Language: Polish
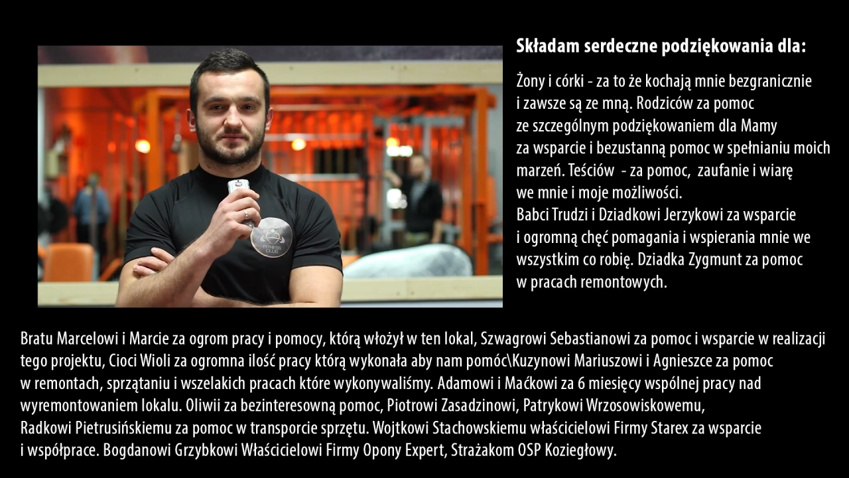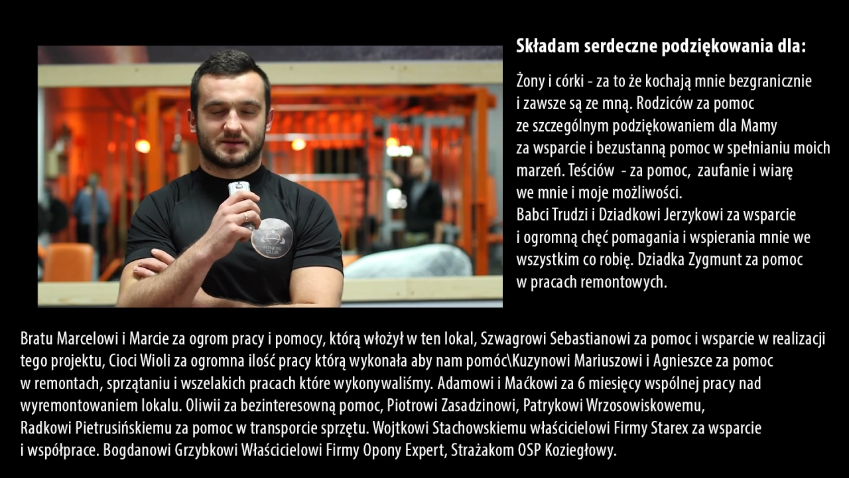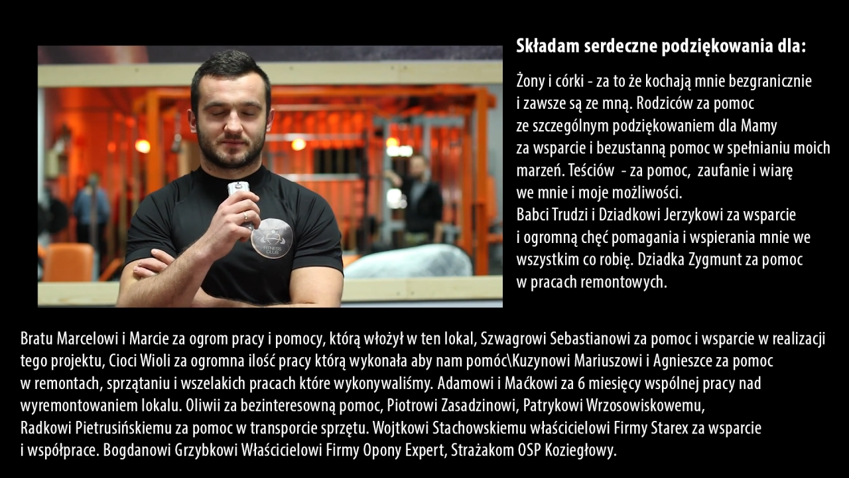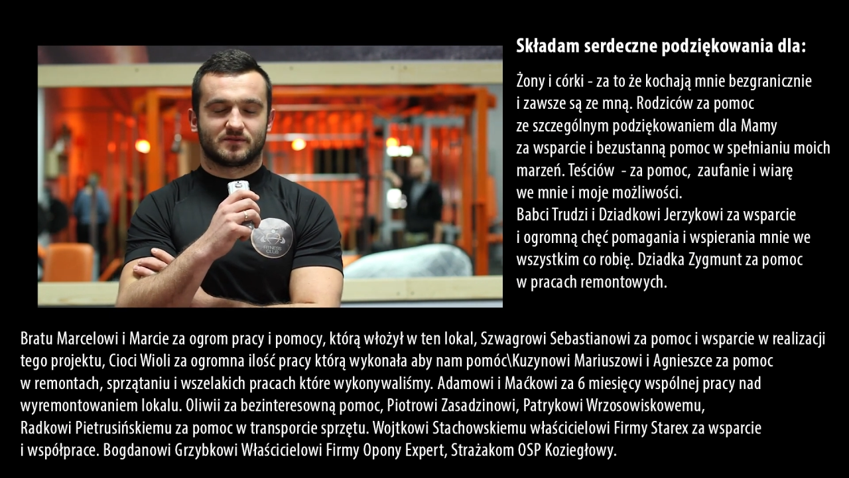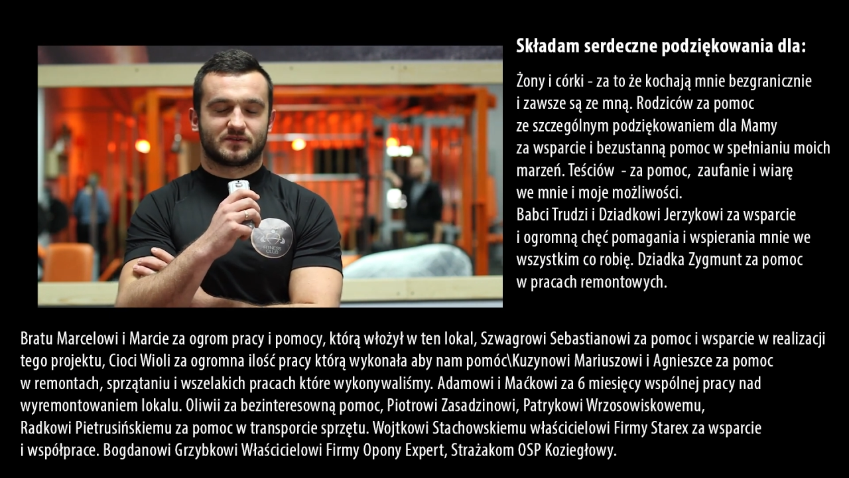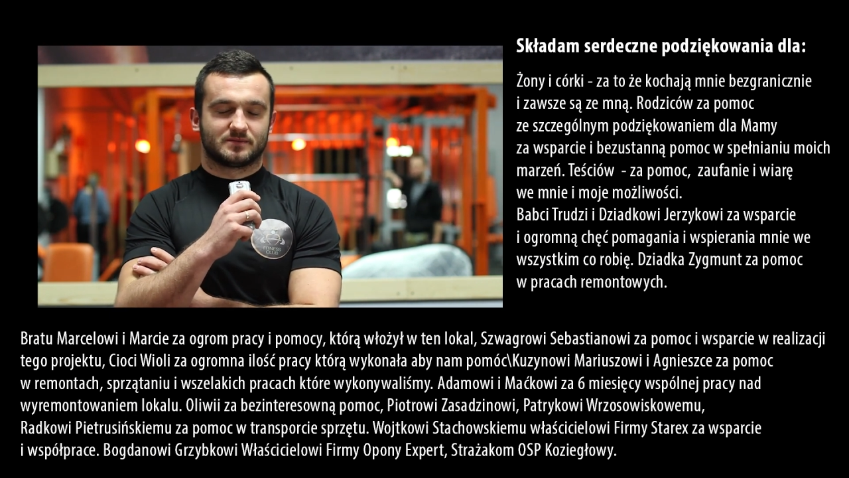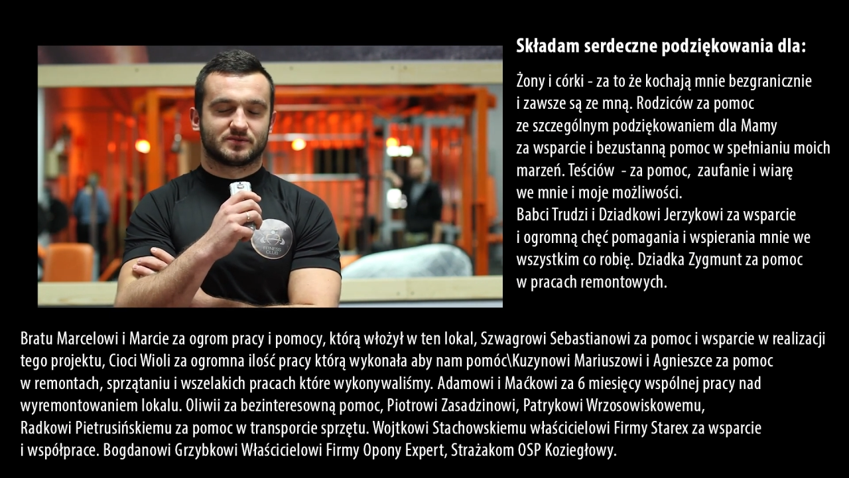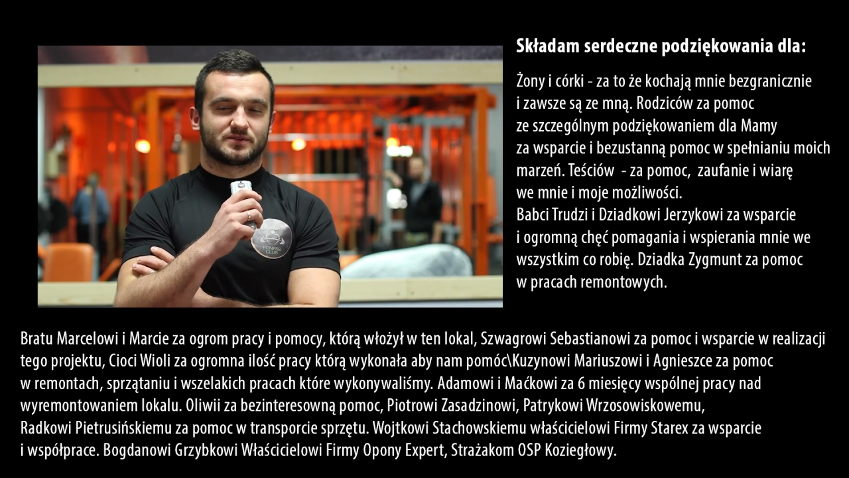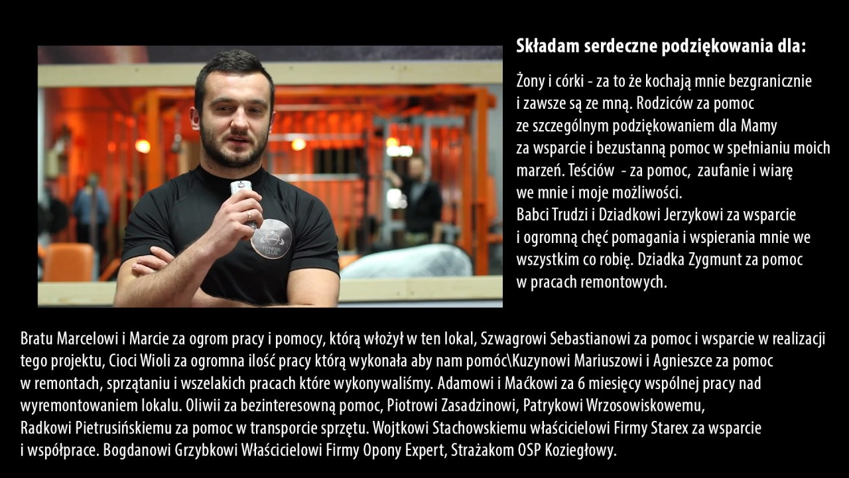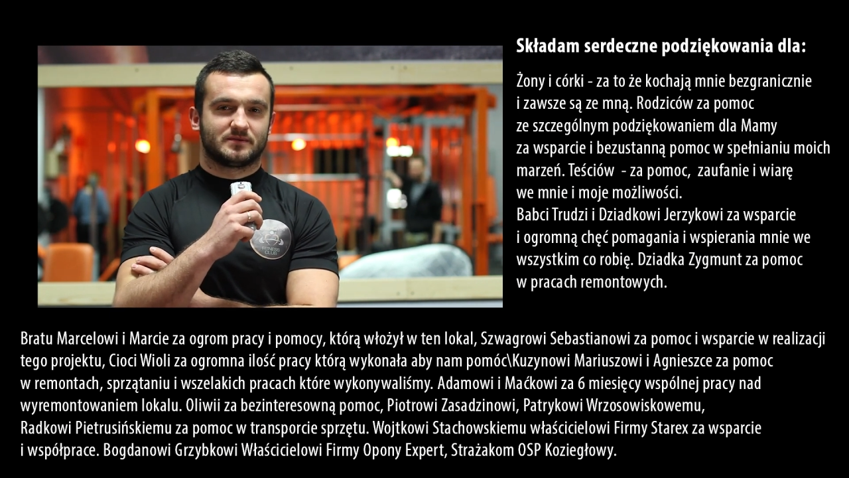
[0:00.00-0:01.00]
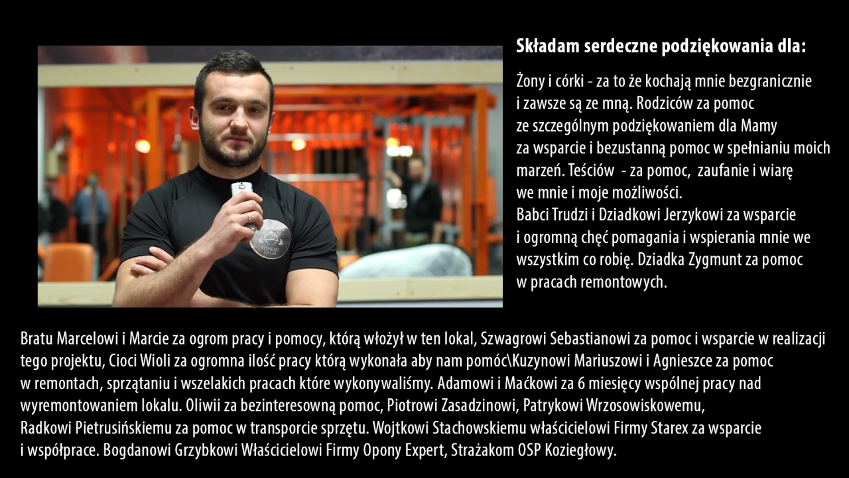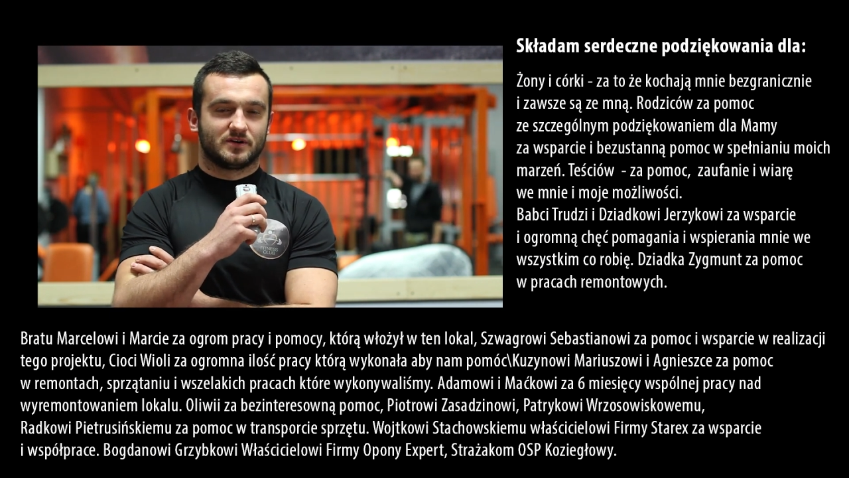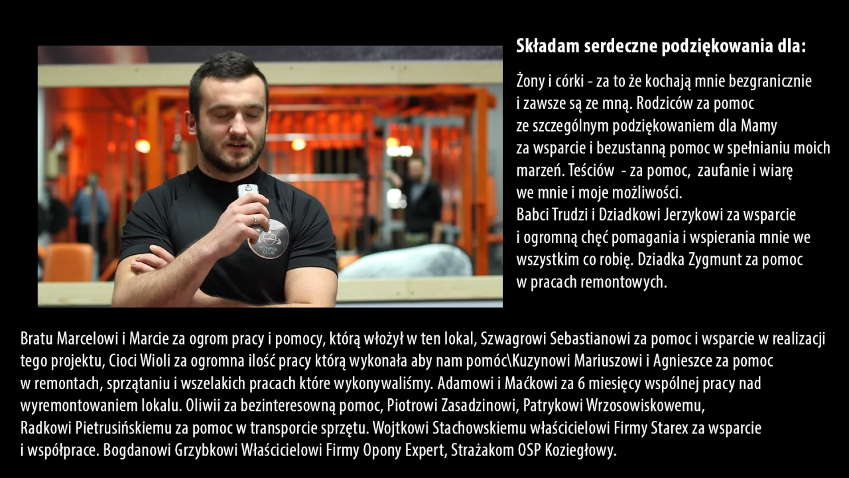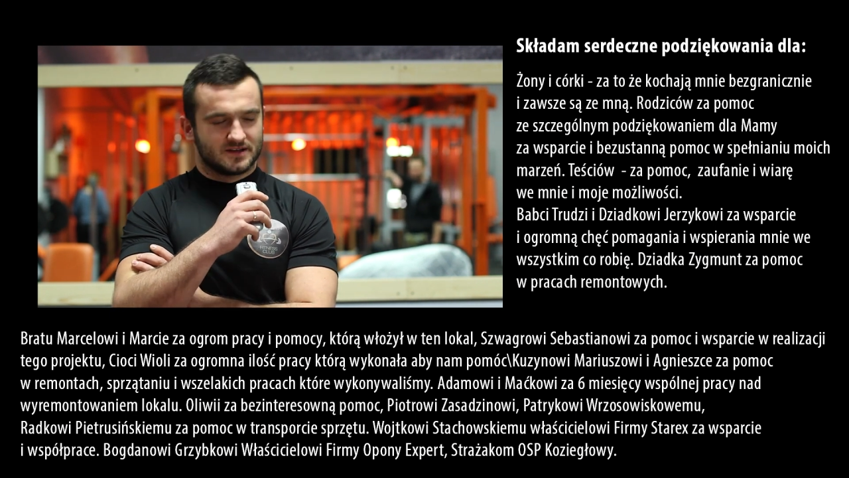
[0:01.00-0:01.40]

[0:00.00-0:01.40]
sami go wyremontujemy, bo